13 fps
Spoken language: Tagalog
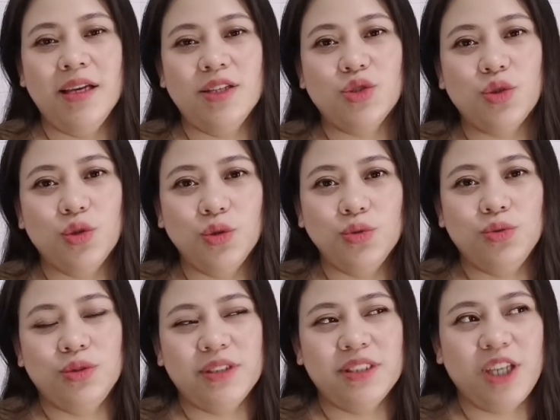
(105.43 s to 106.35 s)
So,
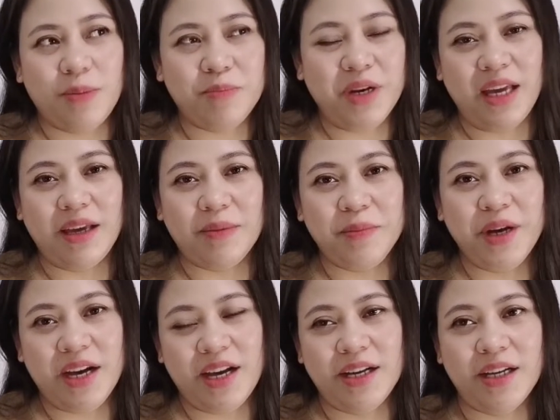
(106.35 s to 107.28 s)
syempre,
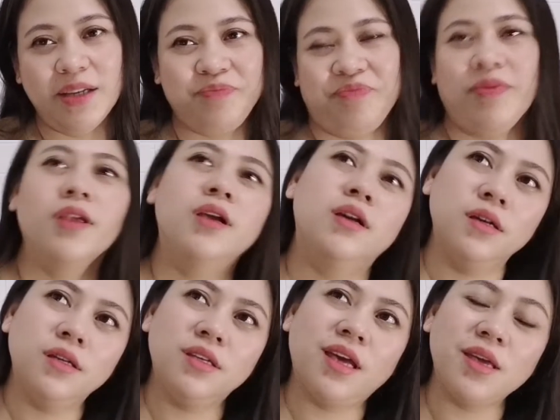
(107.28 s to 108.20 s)
mga
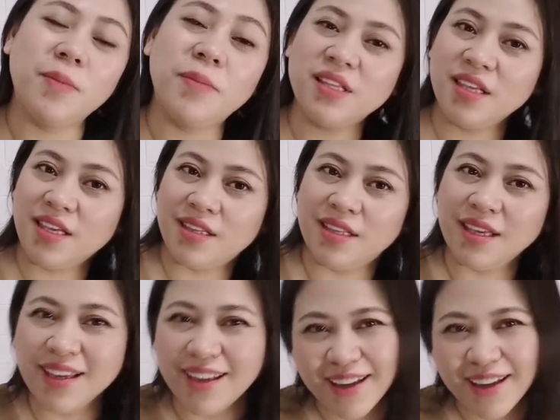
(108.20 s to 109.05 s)
yayamanin.